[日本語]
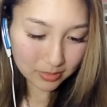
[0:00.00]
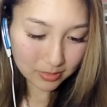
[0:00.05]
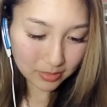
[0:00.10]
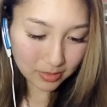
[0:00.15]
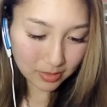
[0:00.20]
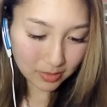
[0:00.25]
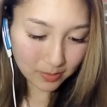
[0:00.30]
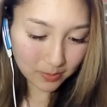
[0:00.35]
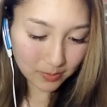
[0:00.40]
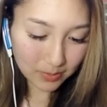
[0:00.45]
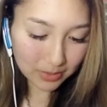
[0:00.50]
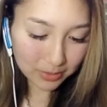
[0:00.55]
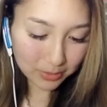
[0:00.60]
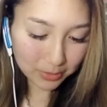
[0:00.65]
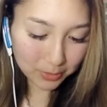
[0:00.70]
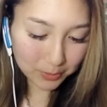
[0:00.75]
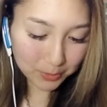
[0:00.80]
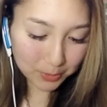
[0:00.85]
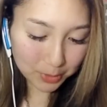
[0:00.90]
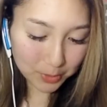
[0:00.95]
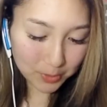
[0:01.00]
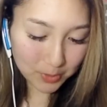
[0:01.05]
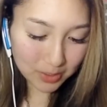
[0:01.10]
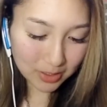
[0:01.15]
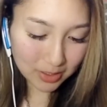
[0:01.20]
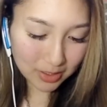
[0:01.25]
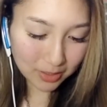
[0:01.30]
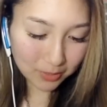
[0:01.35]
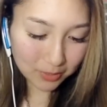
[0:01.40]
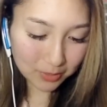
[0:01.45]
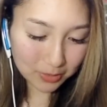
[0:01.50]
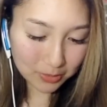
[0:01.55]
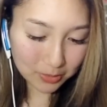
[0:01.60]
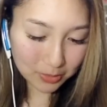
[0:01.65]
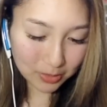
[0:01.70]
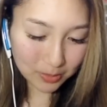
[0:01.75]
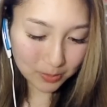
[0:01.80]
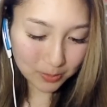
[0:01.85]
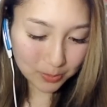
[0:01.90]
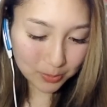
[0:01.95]
あんまりドロップ組まないようにすると
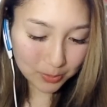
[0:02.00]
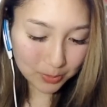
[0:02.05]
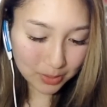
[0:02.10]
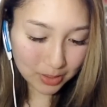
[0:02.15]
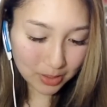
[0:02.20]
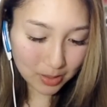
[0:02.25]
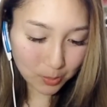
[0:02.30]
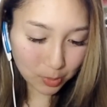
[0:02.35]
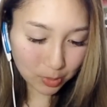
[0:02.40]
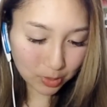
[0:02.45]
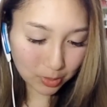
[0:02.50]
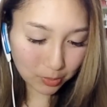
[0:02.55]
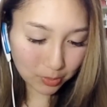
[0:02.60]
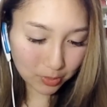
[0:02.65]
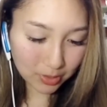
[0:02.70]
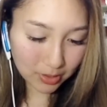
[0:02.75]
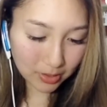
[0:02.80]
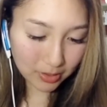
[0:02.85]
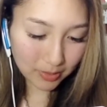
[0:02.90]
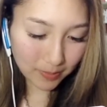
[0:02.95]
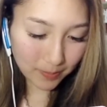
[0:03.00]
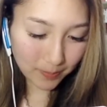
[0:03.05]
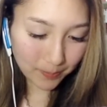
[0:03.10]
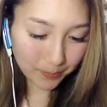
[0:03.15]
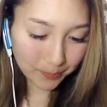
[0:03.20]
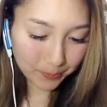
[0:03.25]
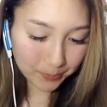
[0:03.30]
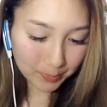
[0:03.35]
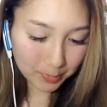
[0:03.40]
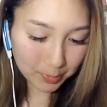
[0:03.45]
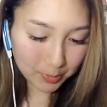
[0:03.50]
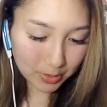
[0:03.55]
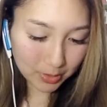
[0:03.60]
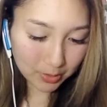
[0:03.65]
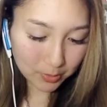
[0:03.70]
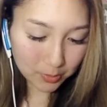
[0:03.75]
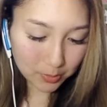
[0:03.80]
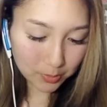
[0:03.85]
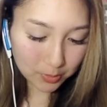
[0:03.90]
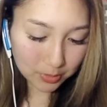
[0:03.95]
か無理だもんねこれね上
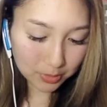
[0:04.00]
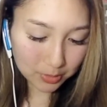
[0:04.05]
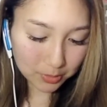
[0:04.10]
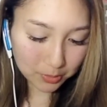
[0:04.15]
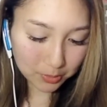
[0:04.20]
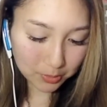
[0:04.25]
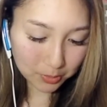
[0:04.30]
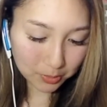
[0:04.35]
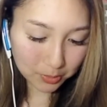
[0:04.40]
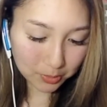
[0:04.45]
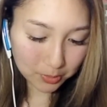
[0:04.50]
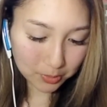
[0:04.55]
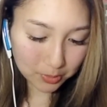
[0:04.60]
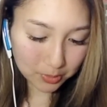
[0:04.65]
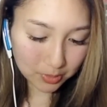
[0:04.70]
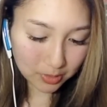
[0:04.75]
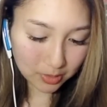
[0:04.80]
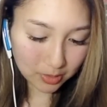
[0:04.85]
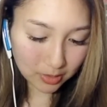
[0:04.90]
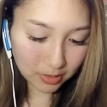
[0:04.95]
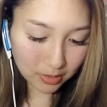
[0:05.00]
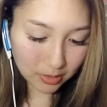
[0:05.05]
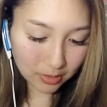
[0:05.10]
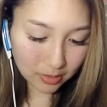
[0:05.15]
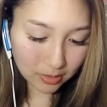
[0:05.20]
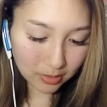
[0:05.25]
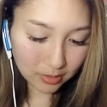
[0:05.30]
の方でちょっと組んで